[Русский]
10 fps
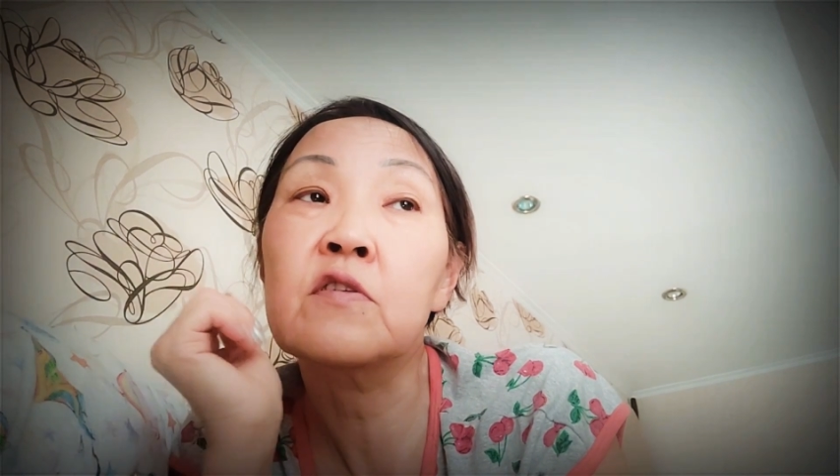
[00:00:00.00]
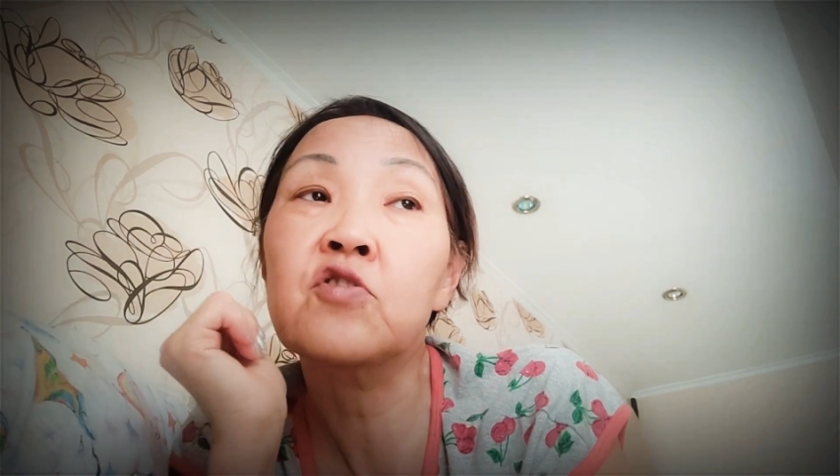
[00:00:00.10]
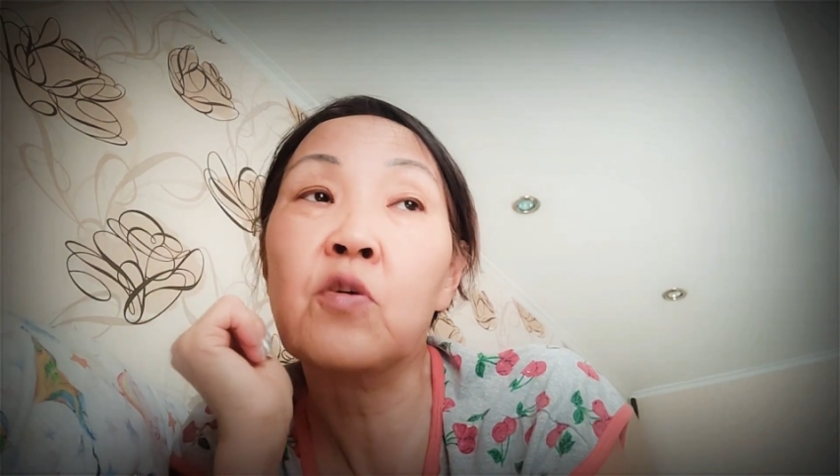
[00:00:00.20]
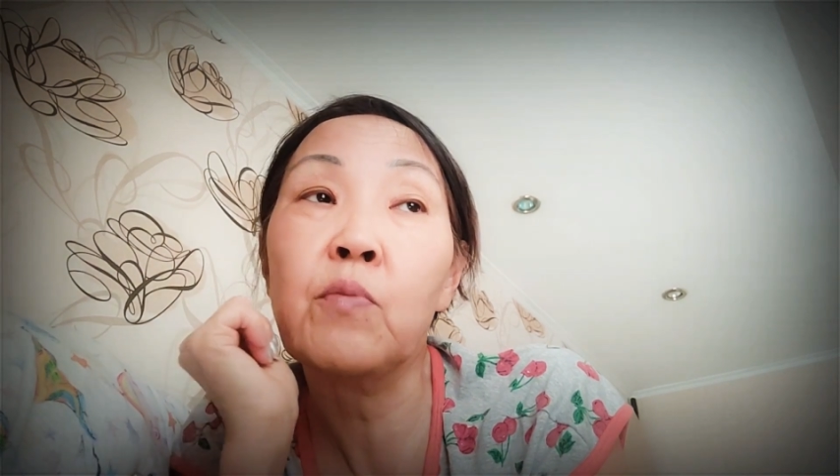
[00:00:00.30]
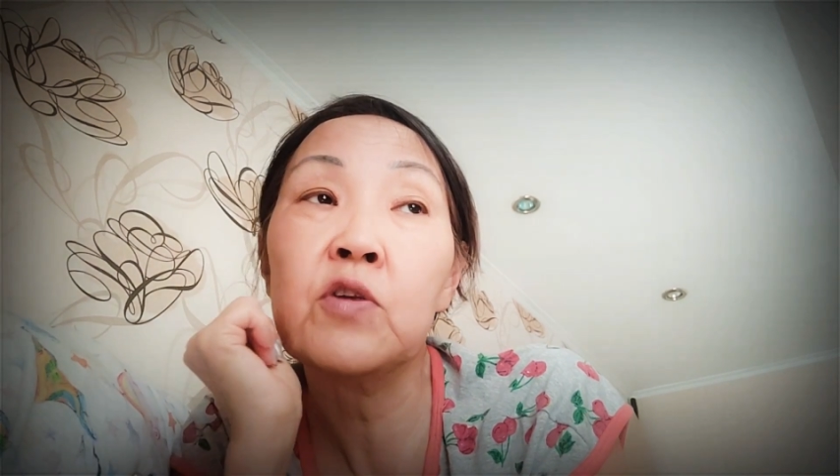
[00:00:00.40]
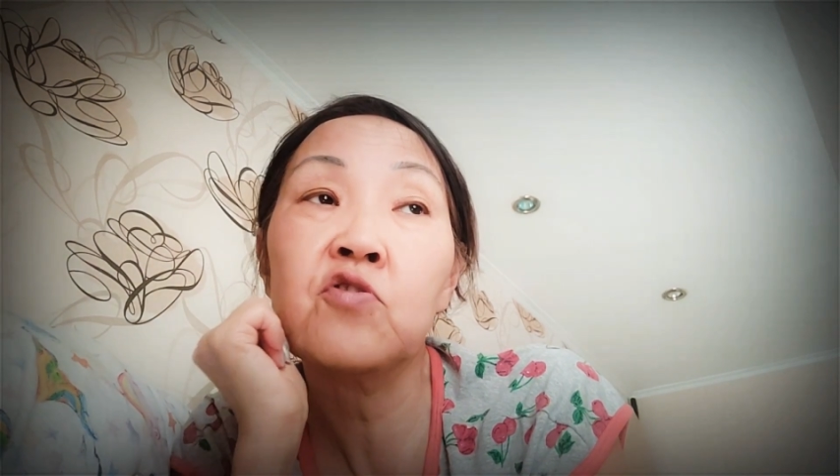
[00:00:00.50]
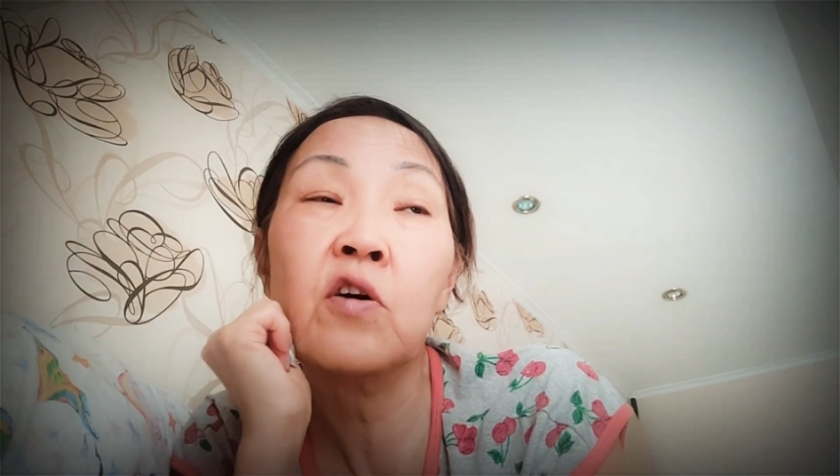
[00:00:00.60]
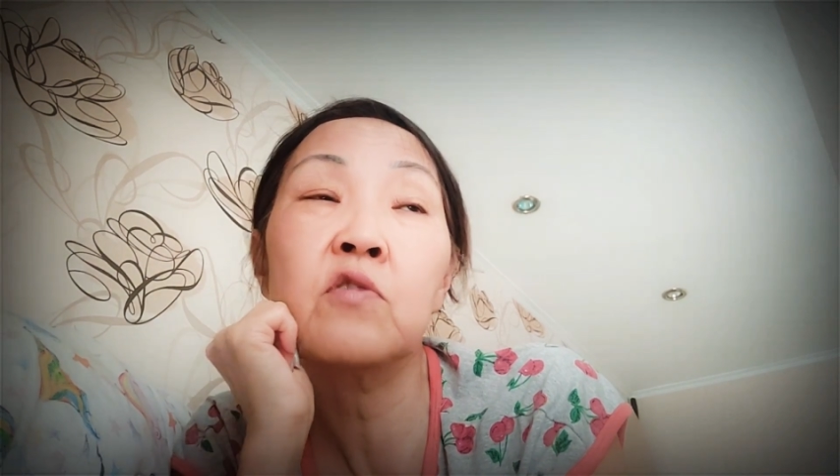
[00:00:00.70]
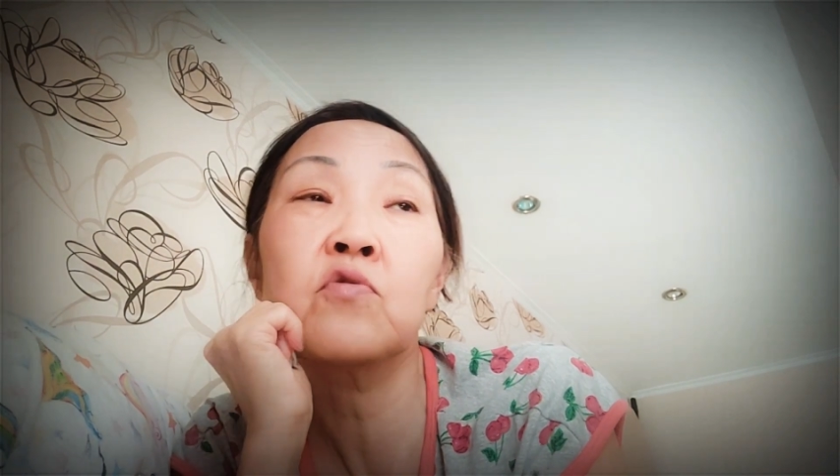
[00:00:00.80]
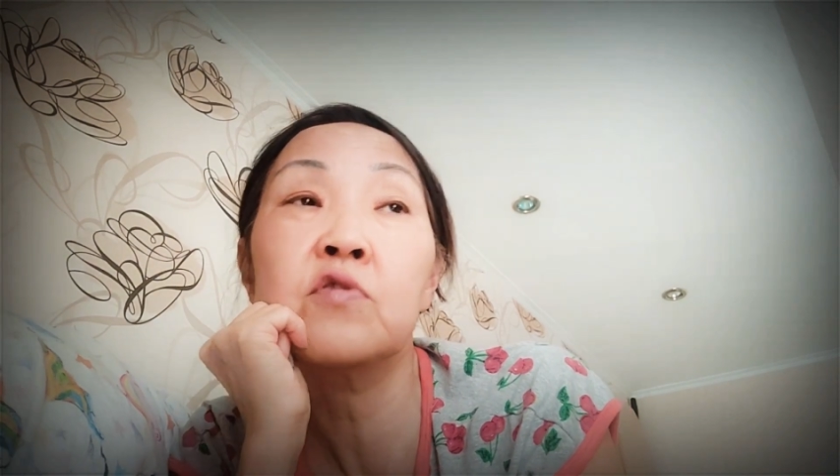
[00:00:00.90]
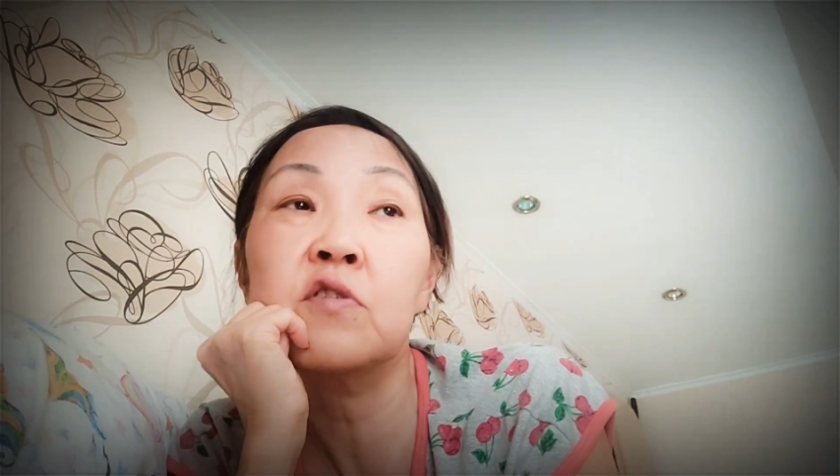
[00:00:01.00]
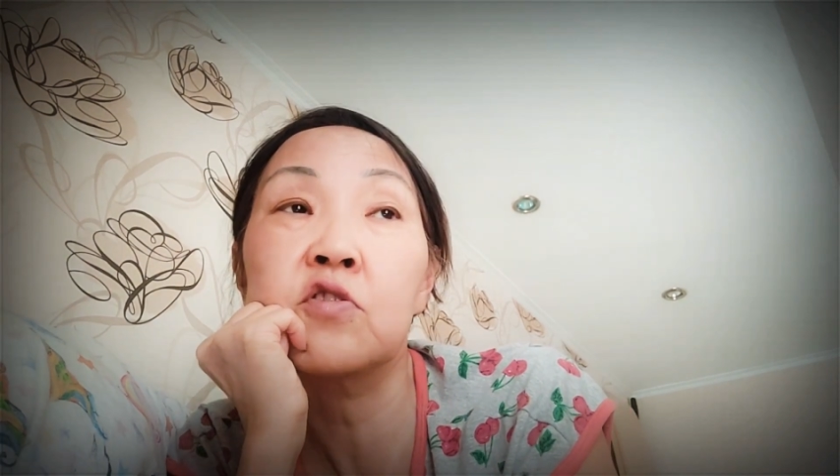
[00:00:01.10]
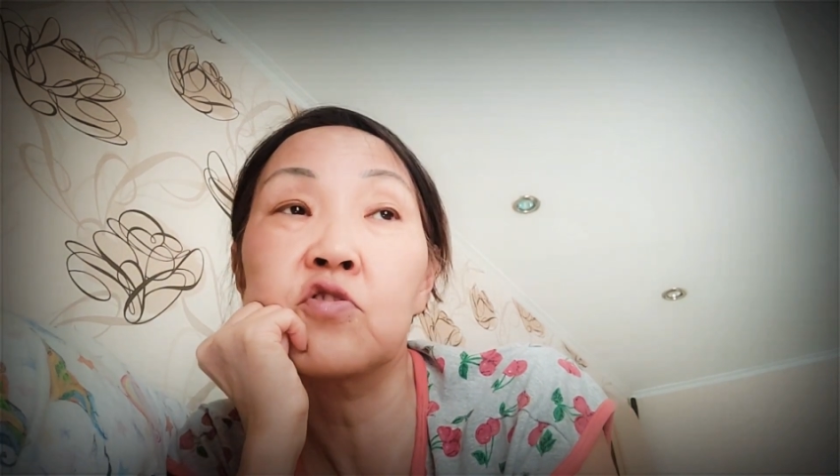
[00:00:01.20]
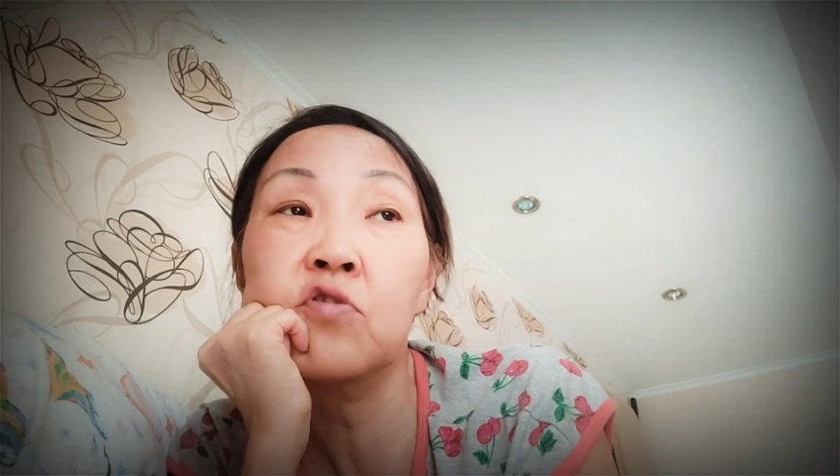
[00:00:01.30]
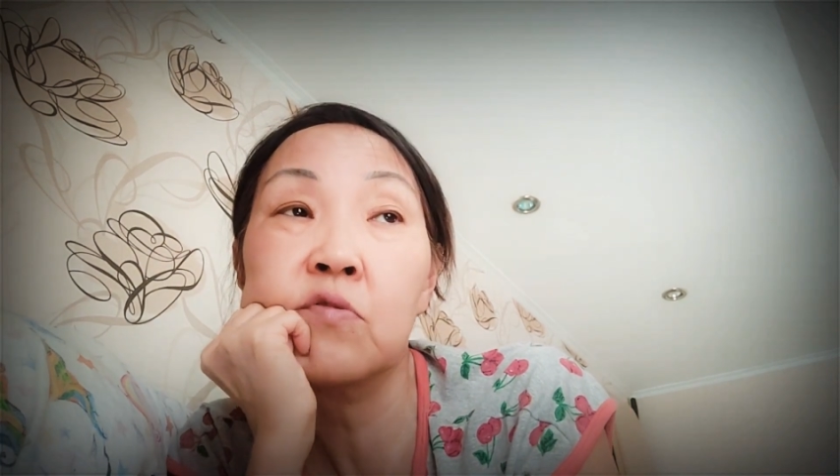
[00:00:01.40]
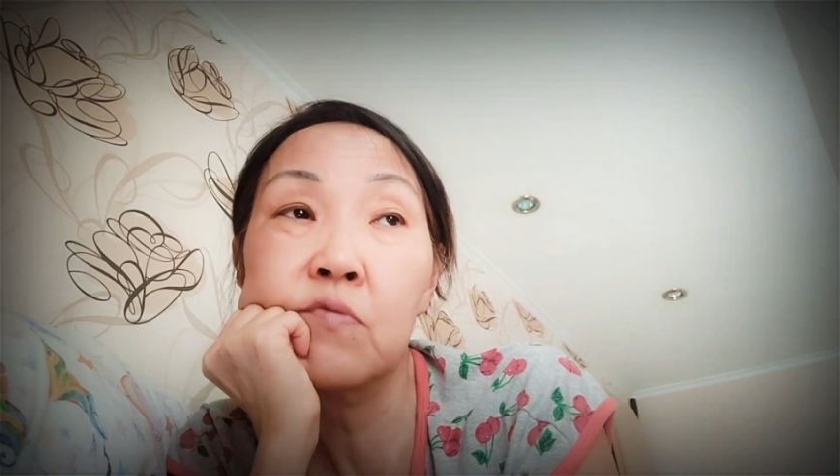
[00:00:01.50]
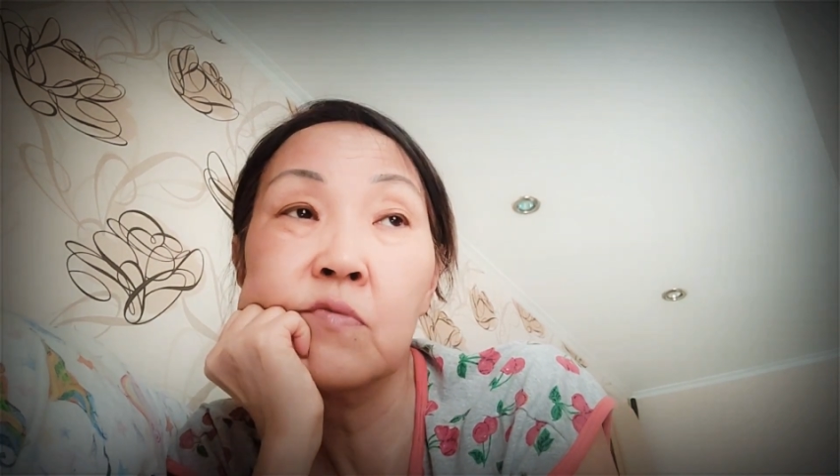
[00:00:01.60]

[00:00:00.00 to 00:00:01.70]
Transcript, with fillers: слишком большая роскошь